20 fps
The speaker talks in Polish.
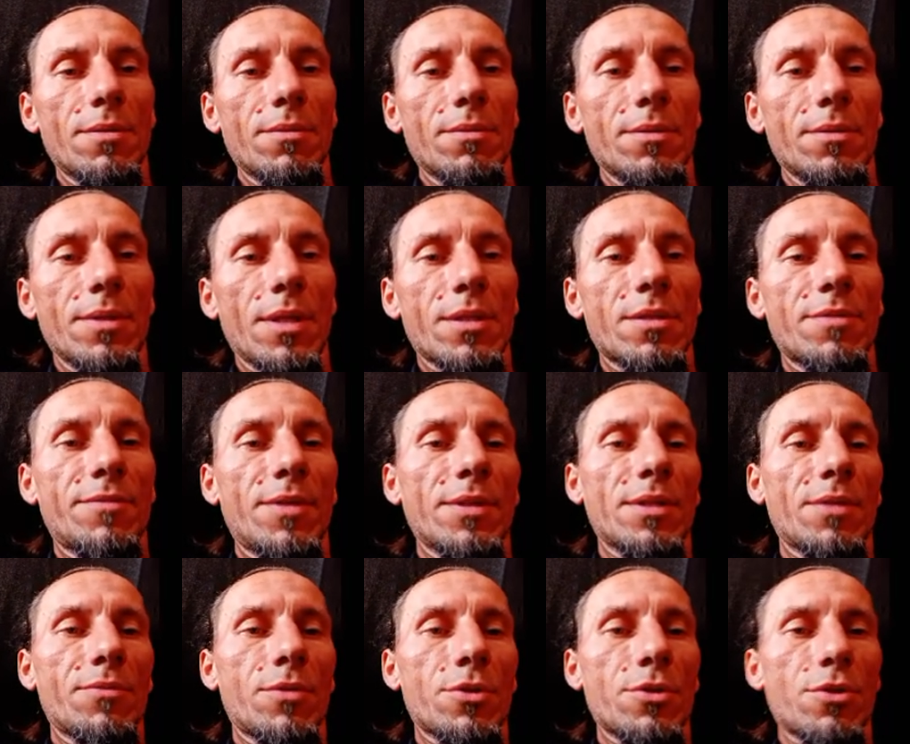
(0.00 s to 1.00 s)

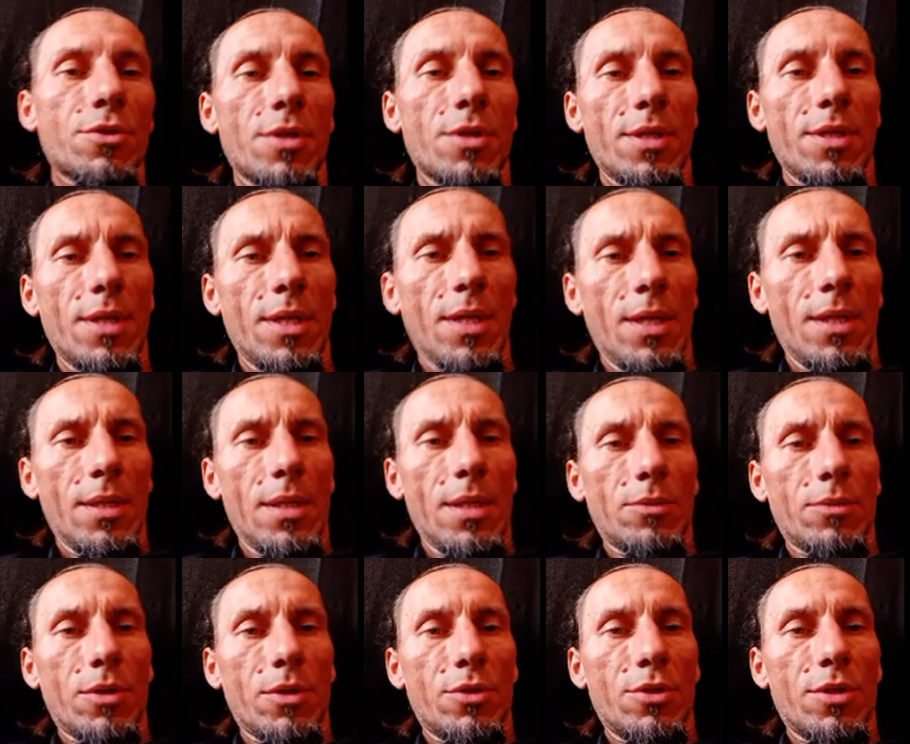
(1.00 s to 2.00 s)
nazywana właśnie, jak
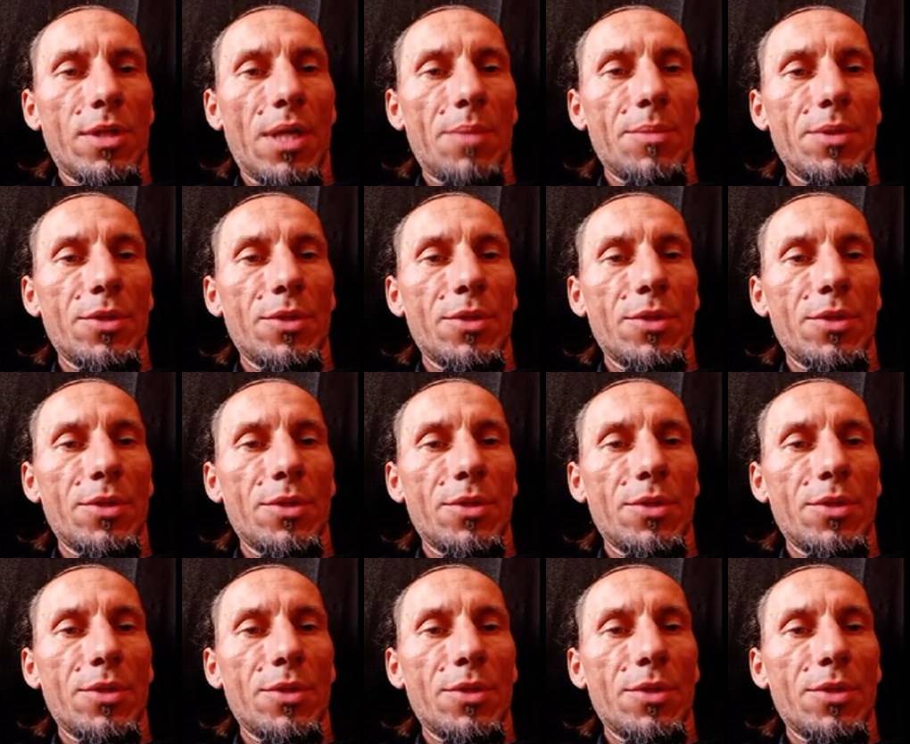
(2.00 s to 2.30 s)
tutaj czytamy,